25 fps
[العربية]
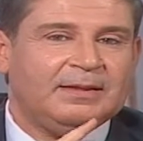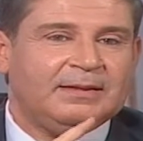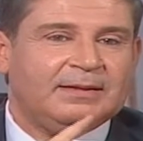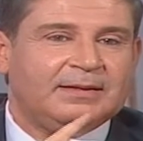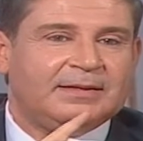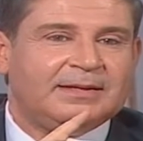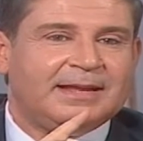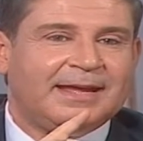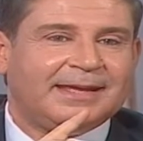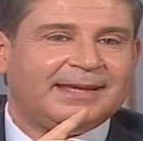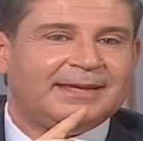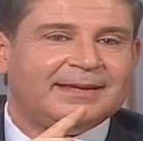
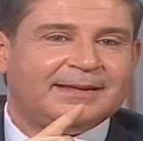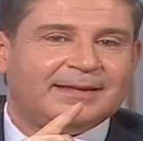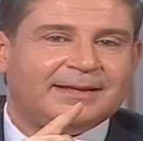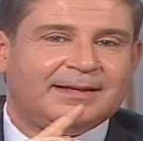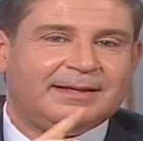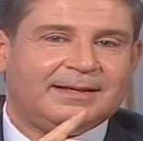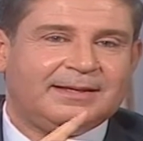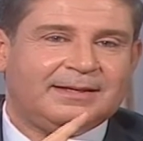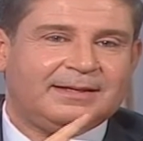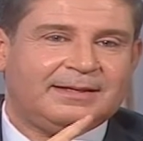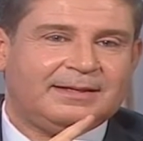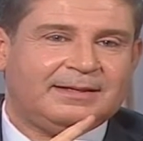الحقيقة
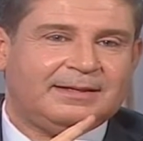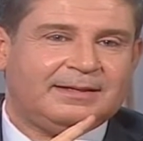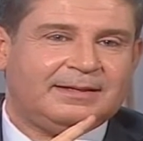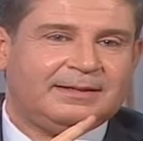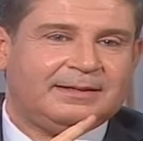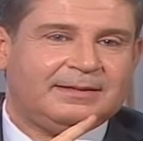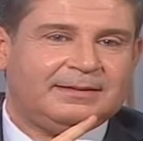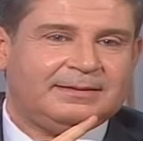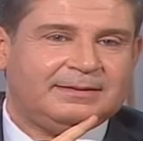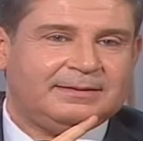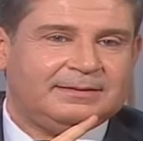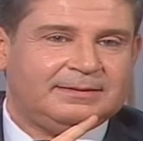
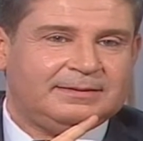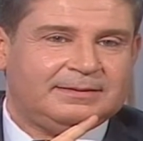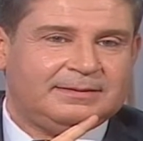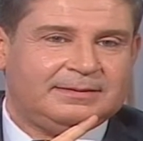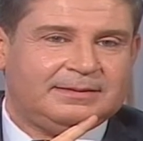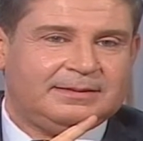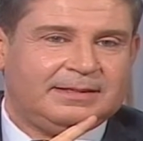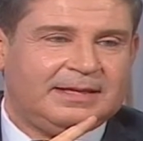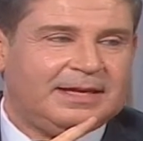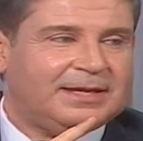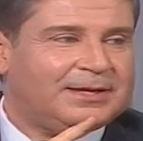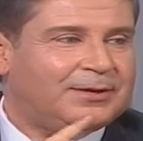
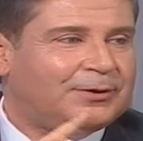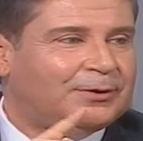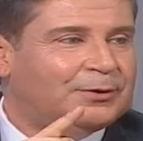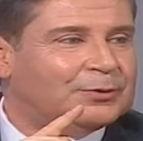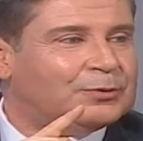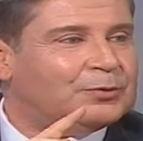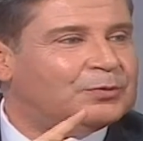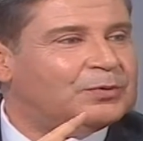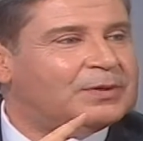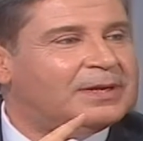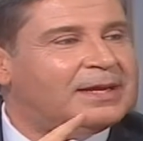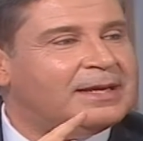آه، أنا
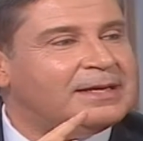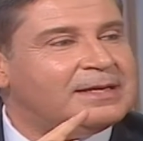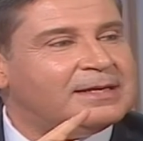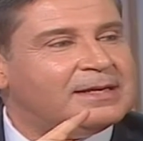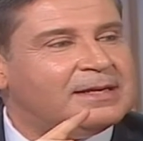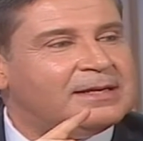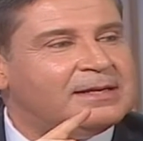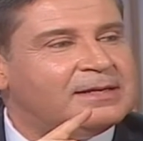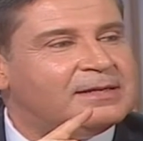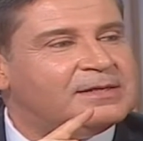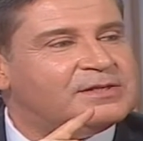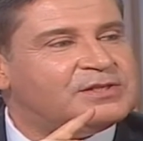عضو
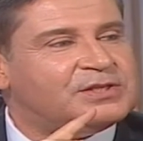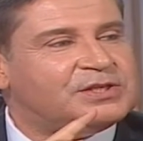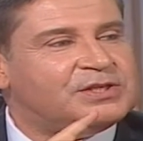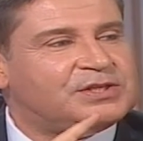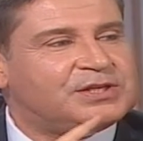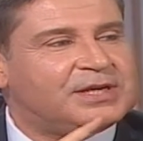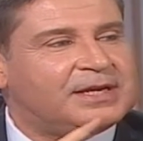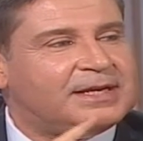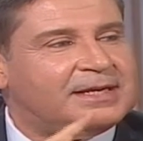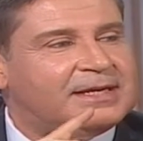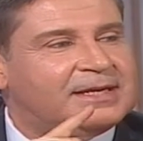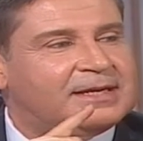الهيئة
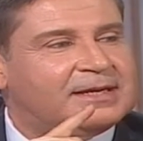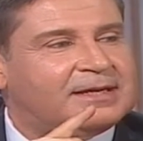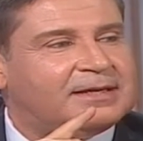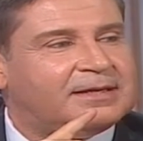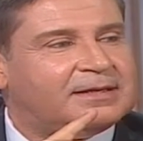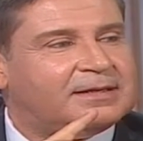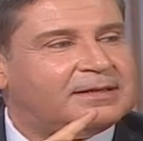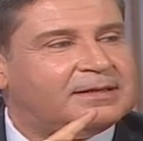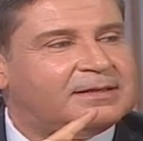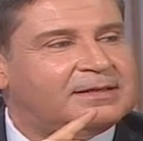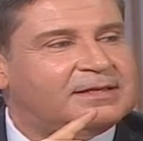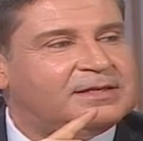الاستشارية
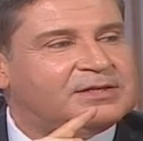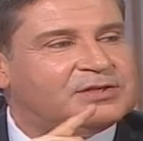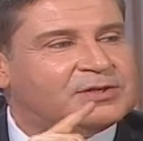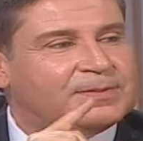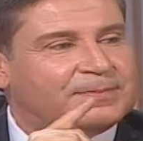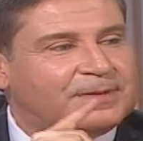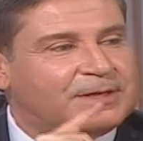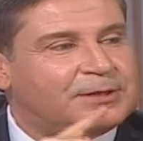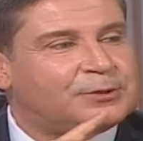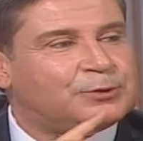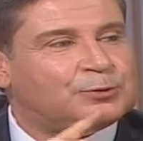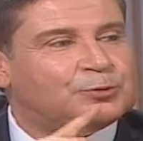
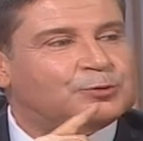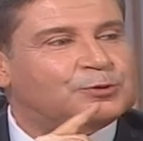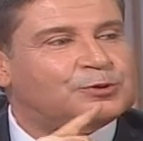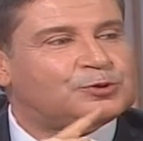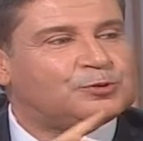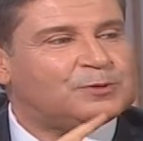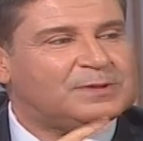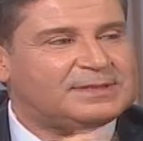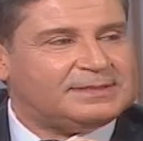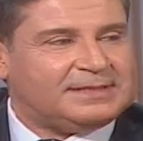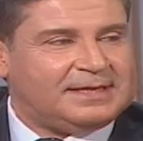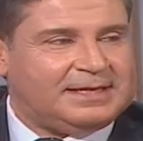لجمعية
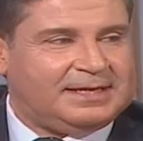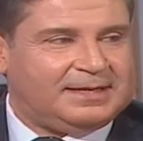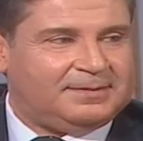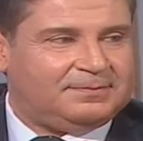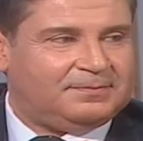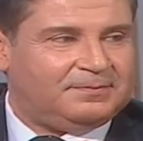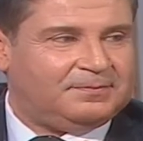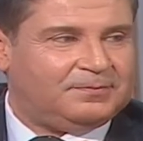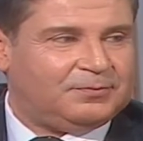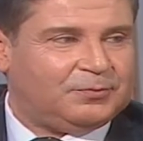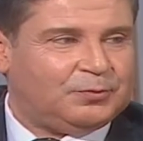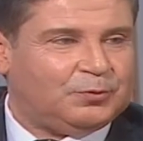تونس والسلام
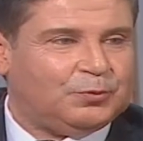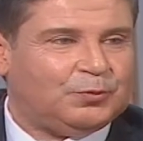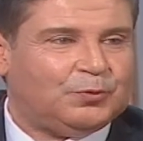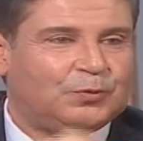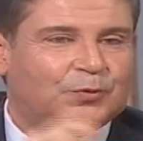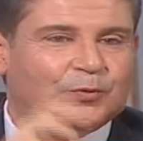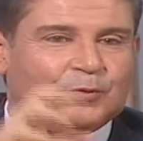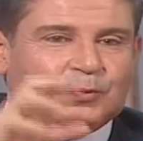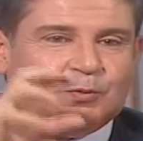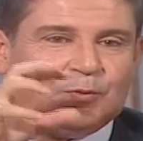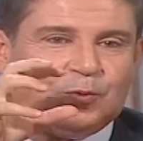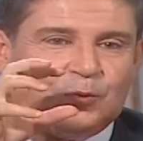
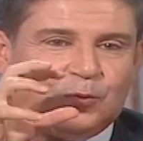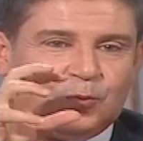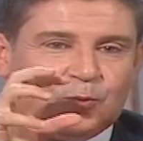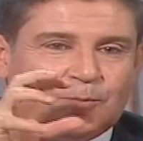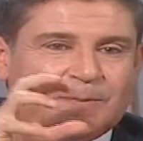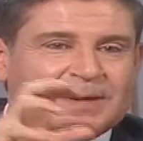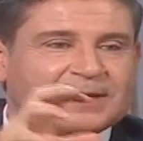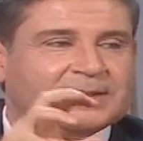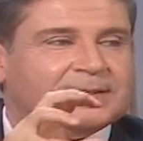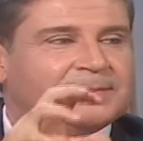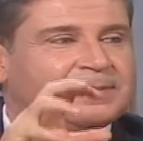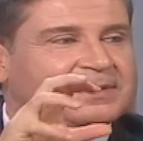
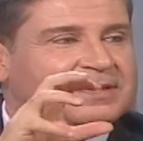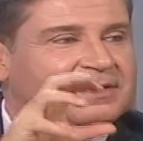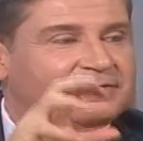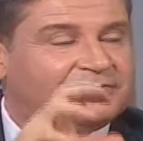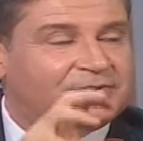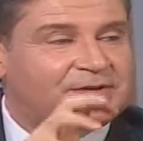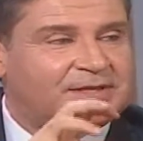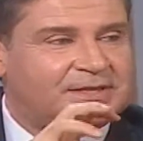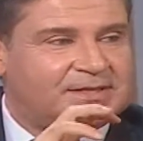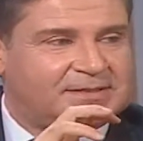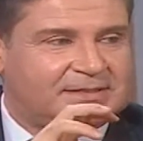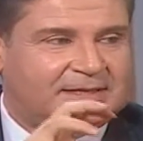ومكتب
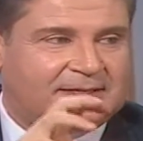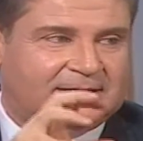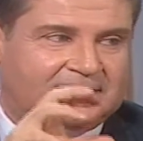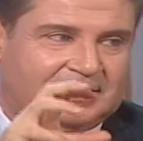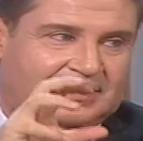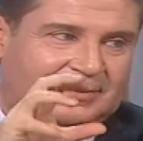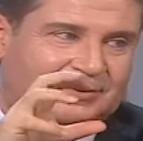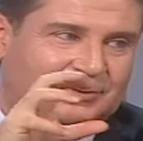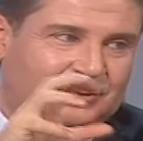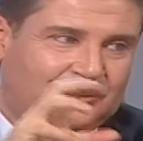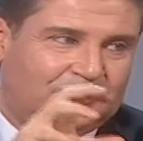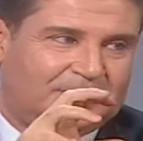التنفيذي زاد
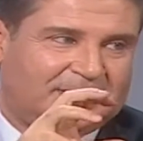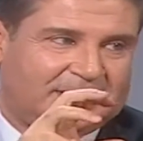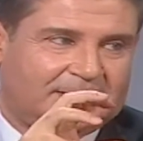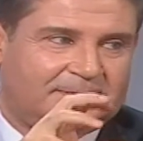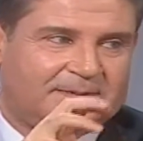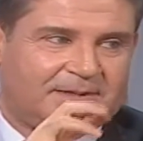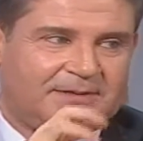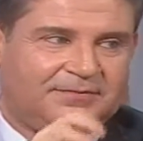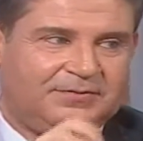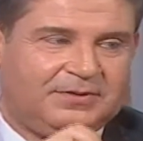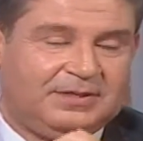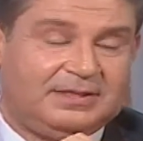عضو
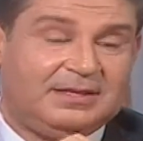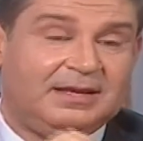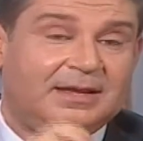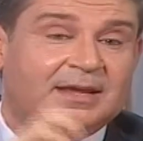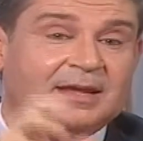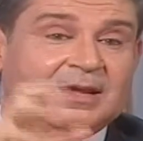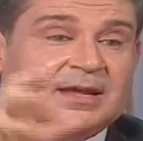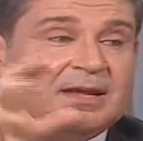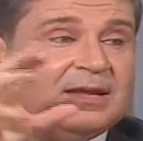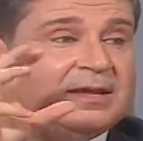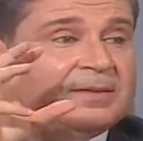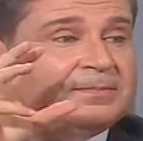مكتب التنفيذي
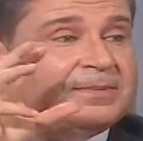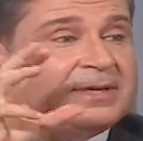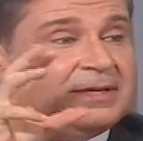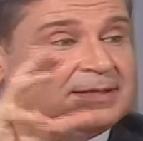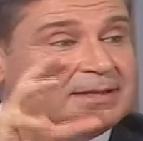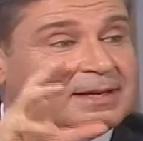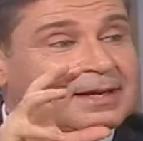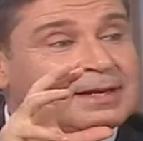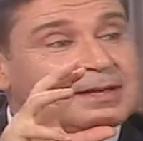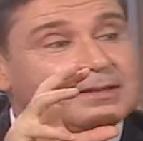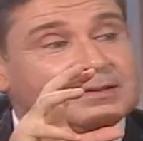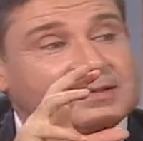
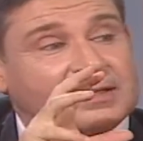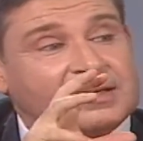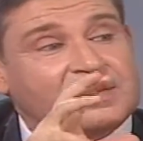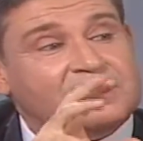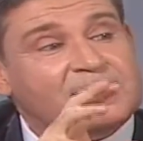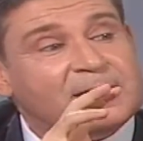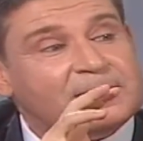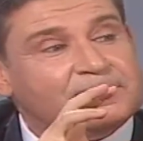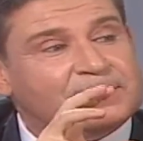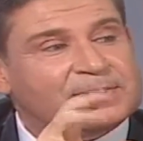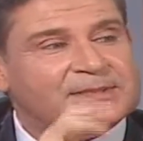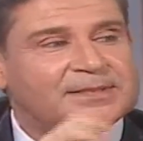بإدارة
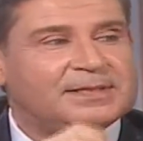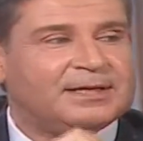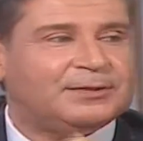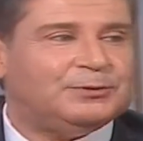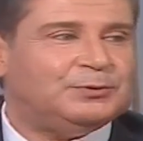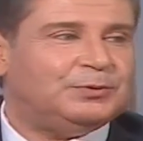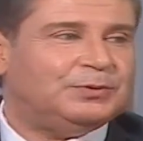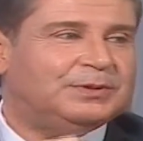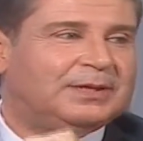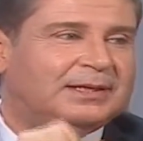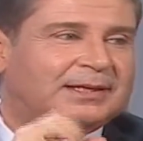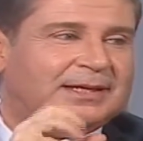عماد بن
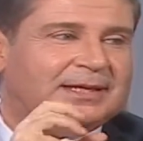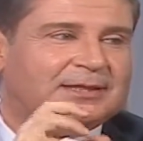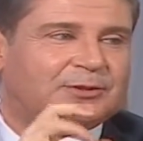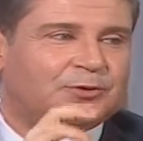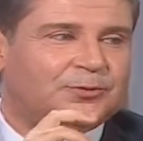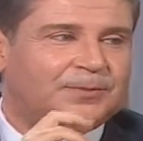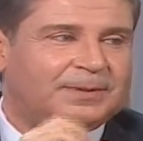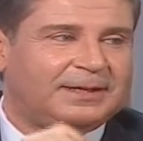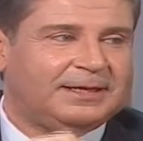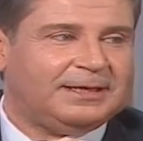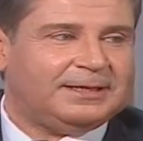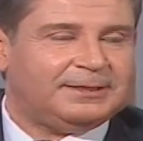زغدود الله
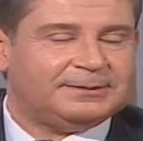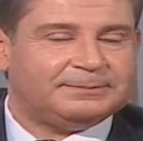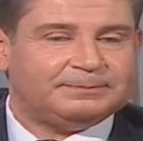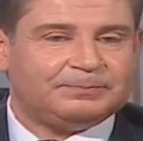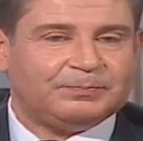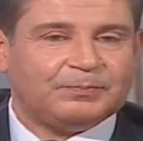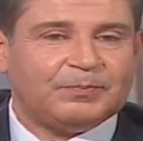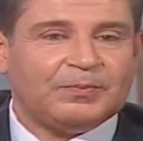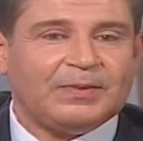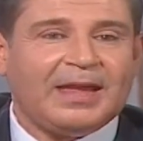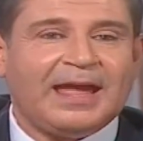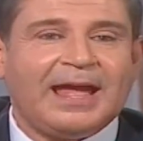يذكره بالخير
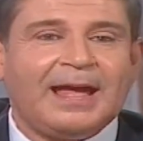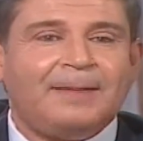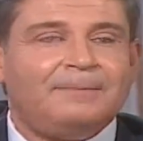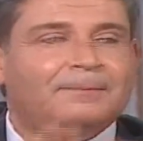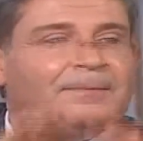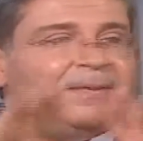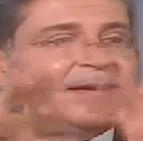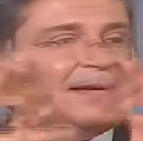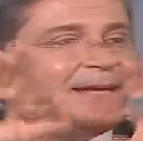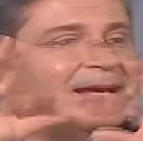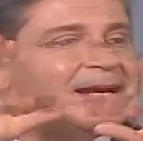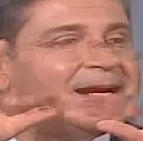
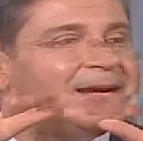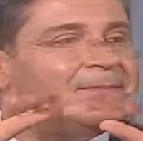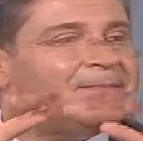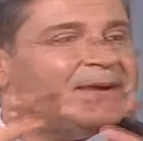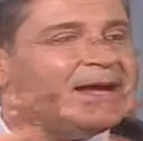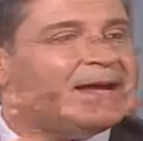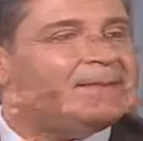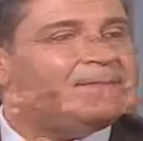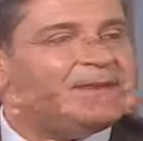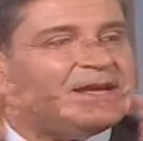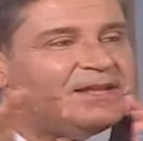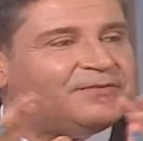حب يكرم
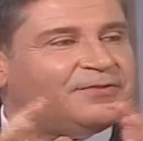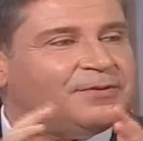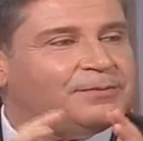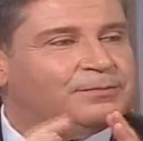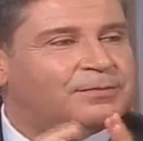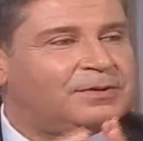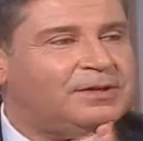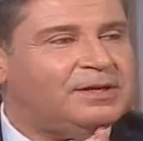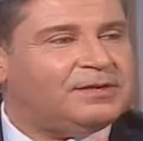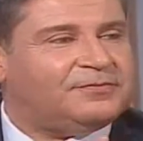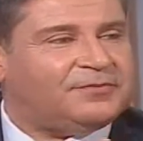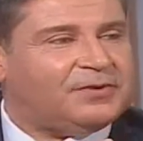قامات في
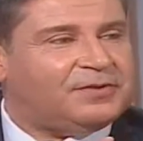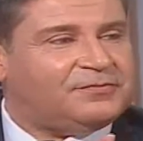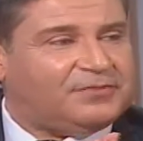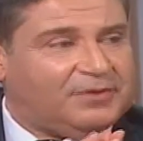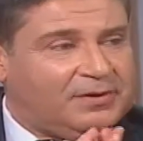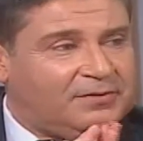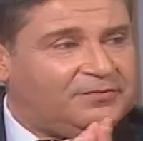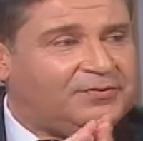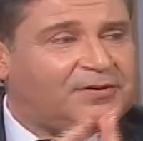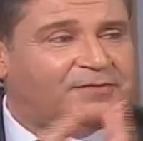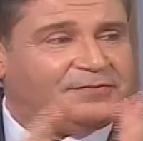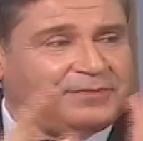
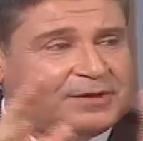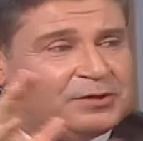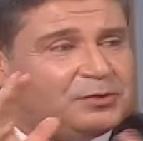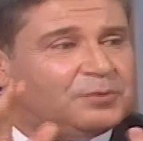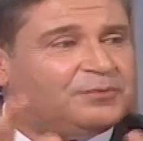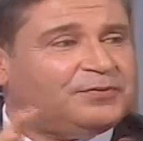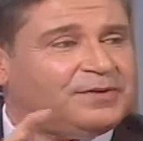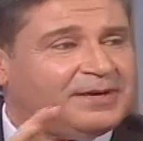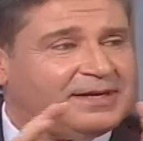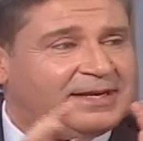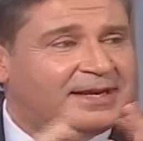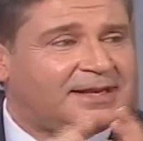الفن
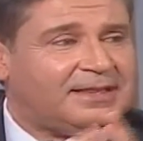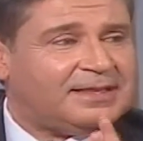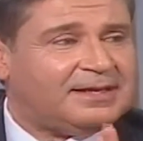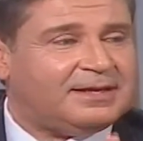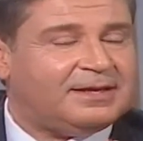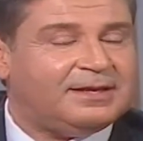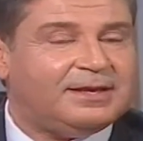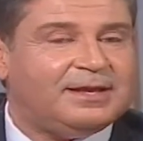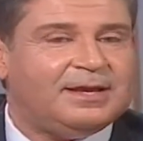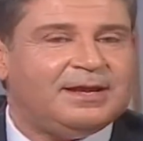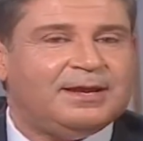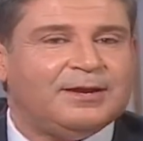وفي
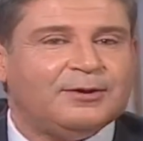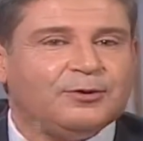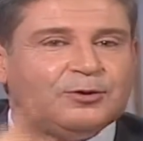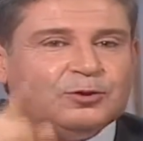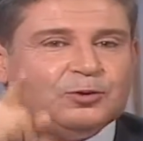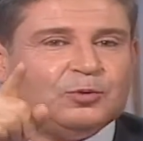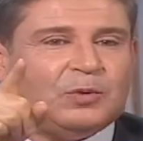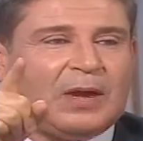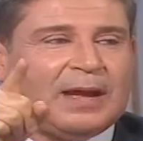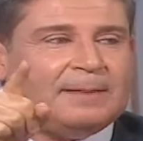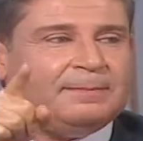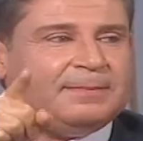الرياضة
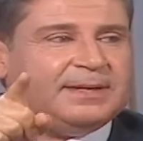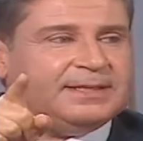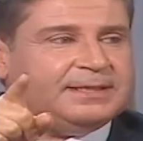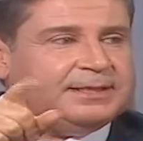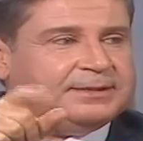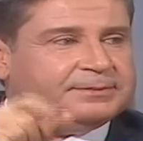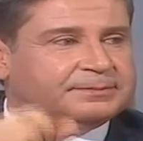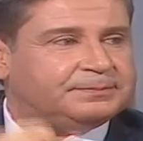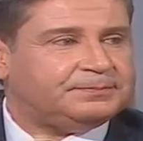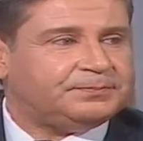قلت له حمادي